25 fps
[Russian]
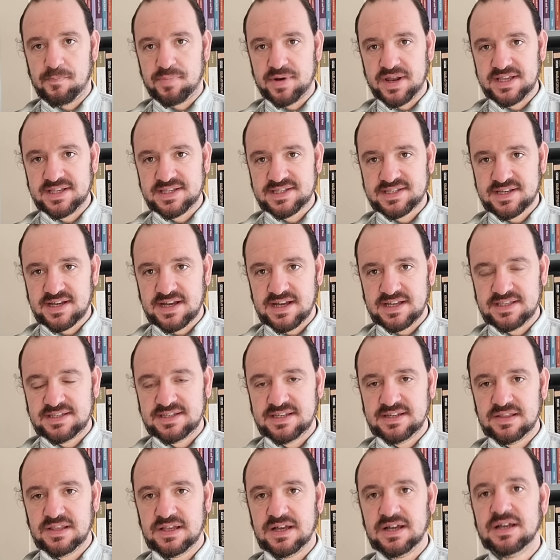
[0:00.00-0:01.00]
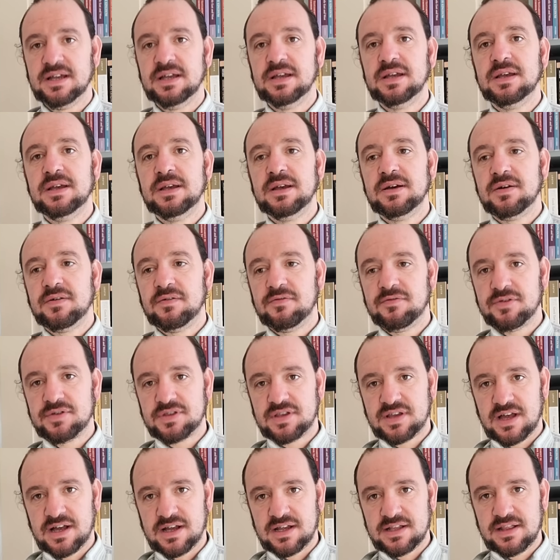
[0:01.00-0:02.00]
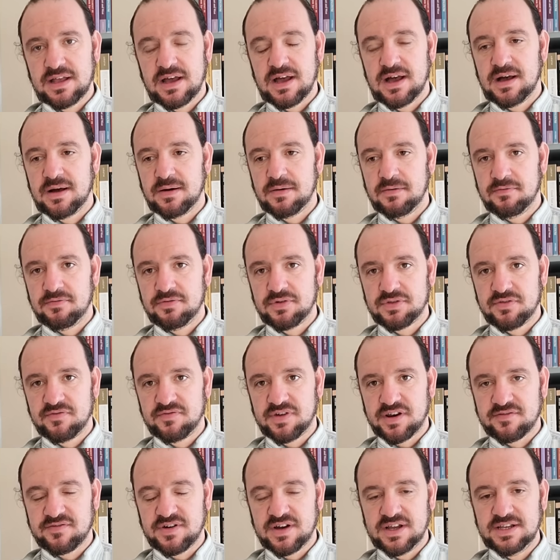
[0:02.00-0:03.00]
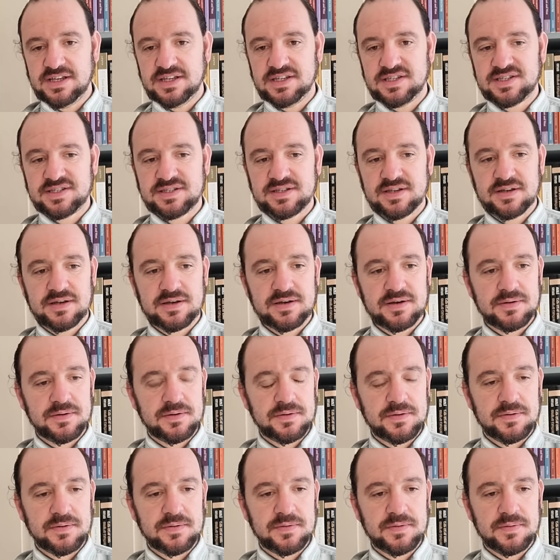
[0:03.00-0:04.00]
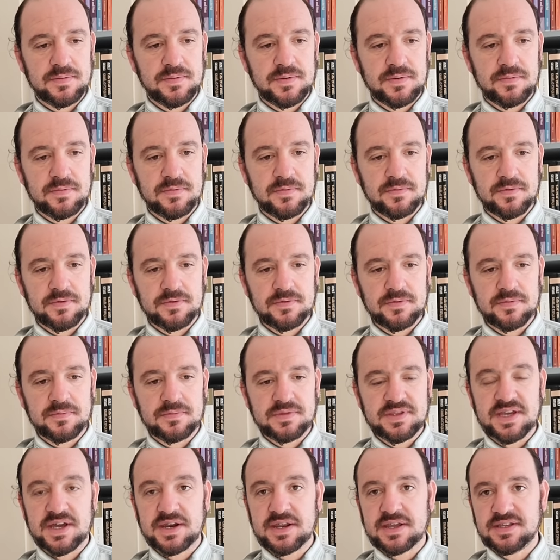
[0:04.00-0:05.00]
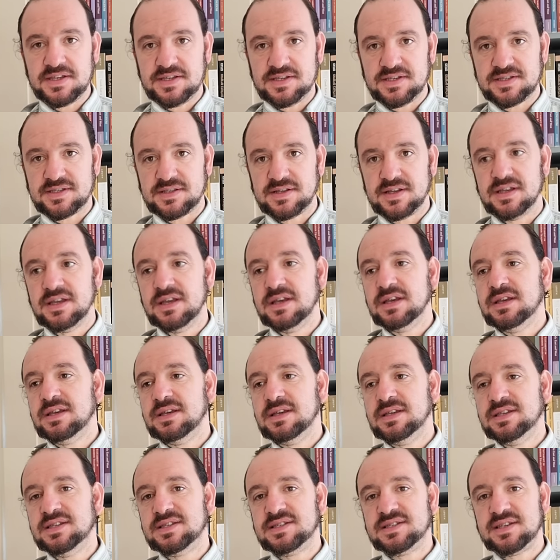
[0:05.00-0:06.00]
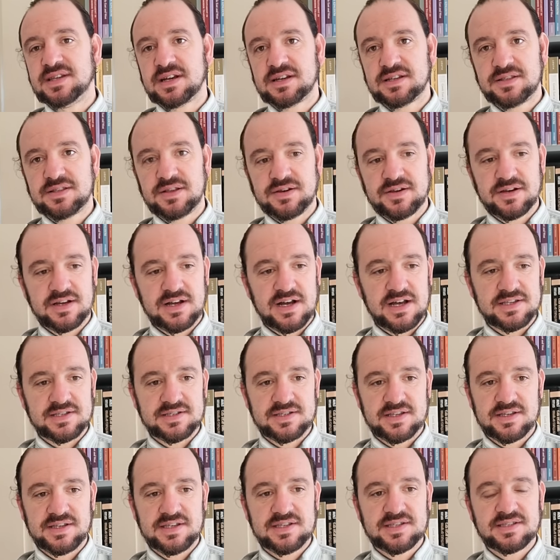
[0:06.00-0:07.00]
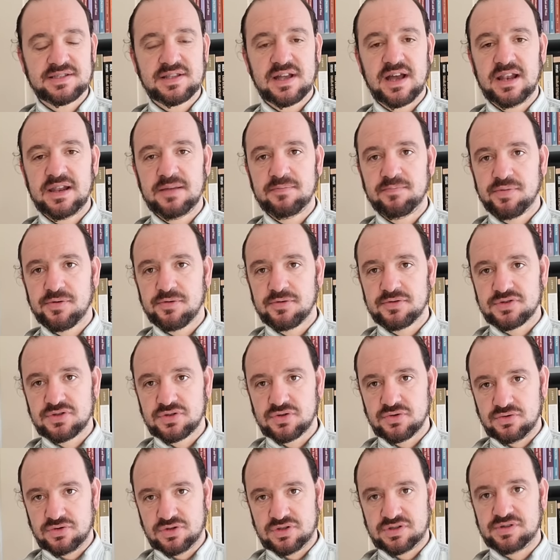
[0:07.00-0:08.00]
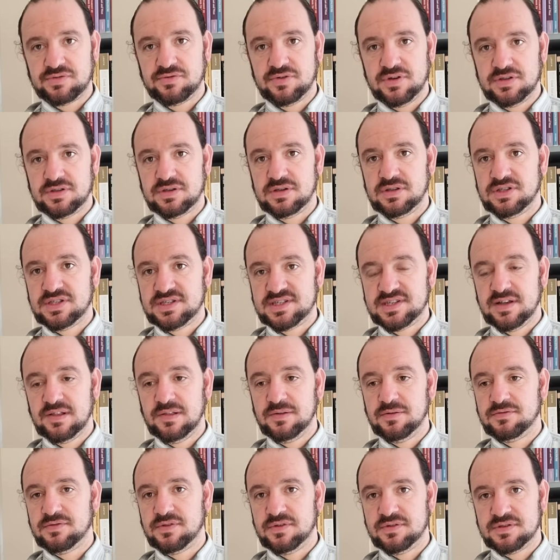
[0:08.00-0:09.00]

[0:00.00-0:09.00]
происходило, вот когда вот ворвались э, э, э, э террористы из сектора Газа и стали просто устроить целую